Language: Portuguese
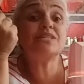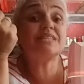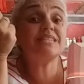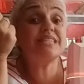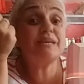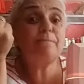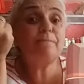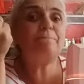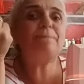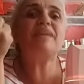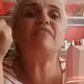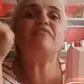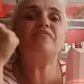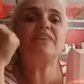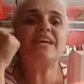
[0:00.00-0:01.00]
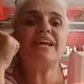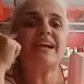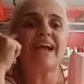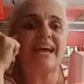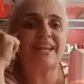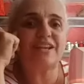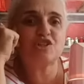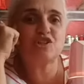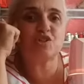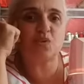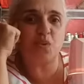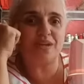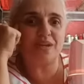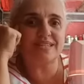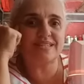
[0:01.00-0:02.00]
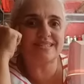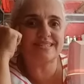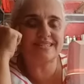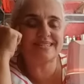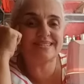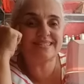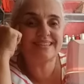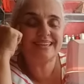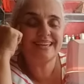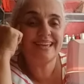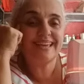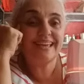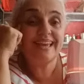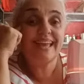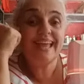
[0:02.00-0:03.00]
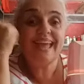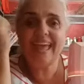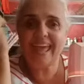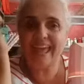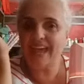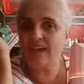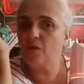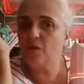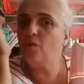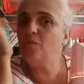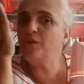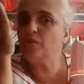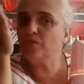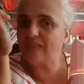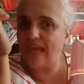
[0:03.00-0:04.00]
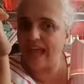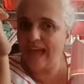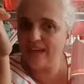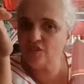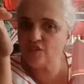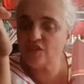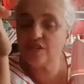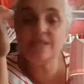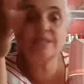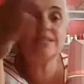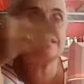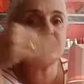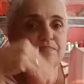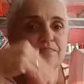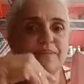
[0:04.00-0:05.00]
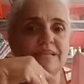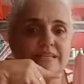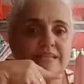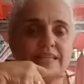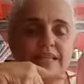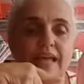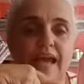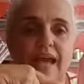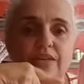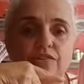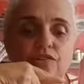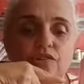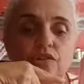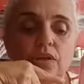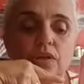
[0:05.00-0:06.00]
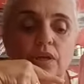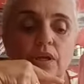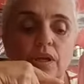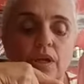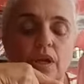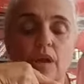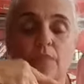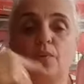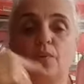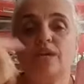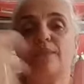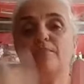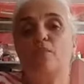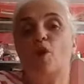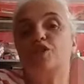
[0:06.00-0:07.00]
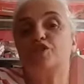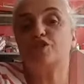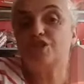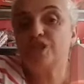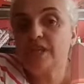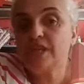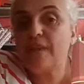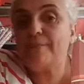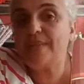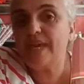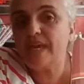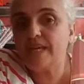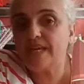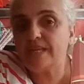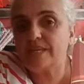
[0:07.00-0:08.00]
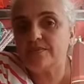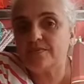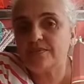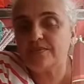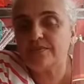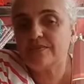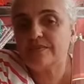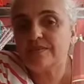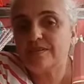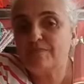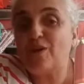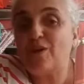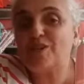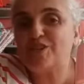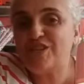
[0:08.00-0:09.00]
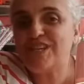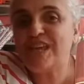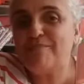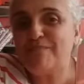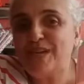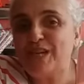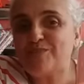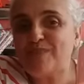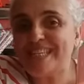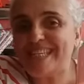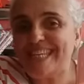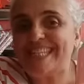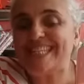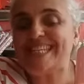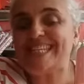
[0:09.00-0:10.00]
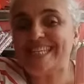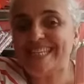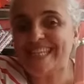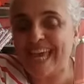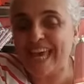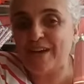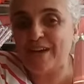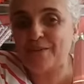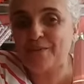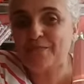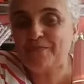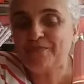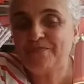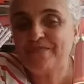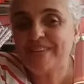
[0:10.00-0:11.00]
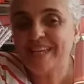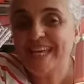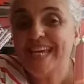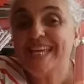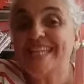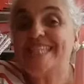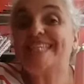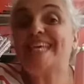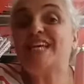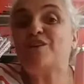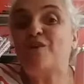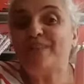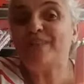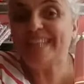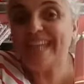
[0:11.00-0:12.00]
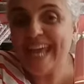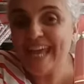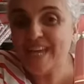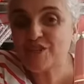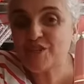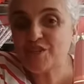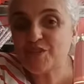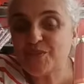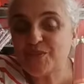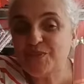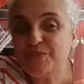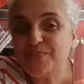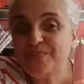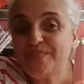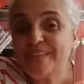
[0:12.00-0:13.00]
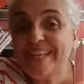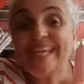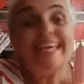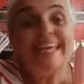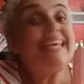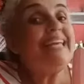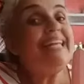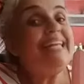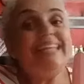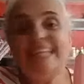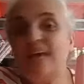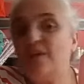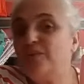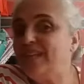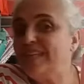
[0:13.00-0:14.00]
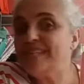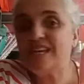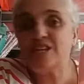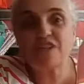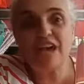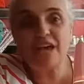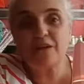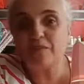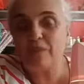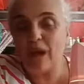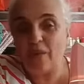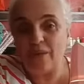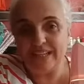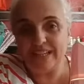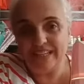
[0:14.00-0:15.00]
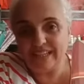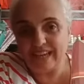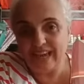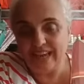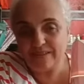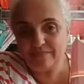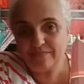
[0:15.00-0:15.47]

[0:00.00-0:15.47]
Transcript: simplificar as coisas. É, humildade e simplicidade. Porque modinha mesmo, modinha mesmo é ser sincero, ser honesto, e não desejar o mal a ninguém.